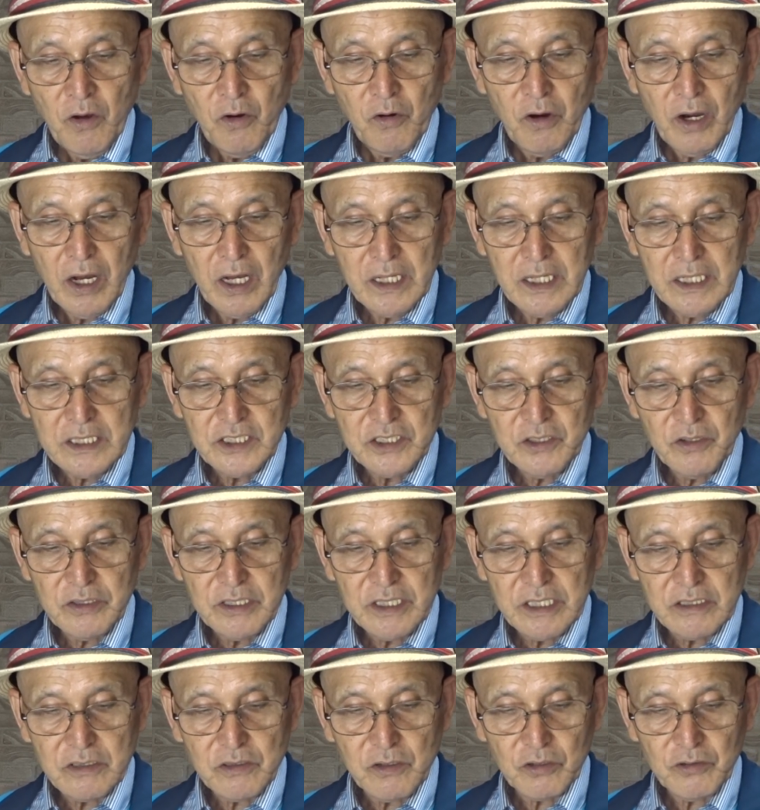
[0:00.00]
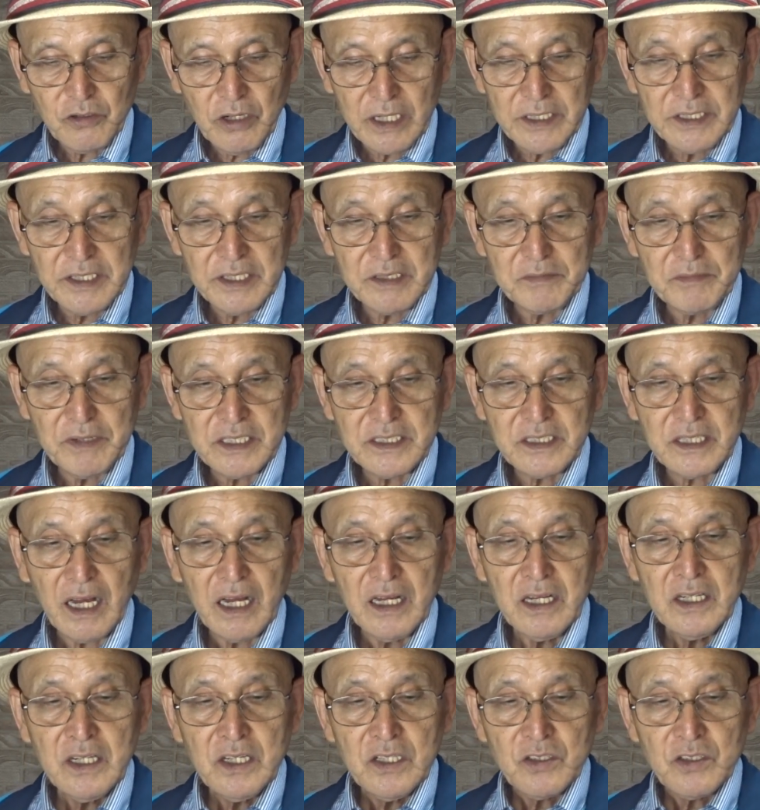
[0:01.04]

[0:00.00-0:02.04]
お話を聞くことができました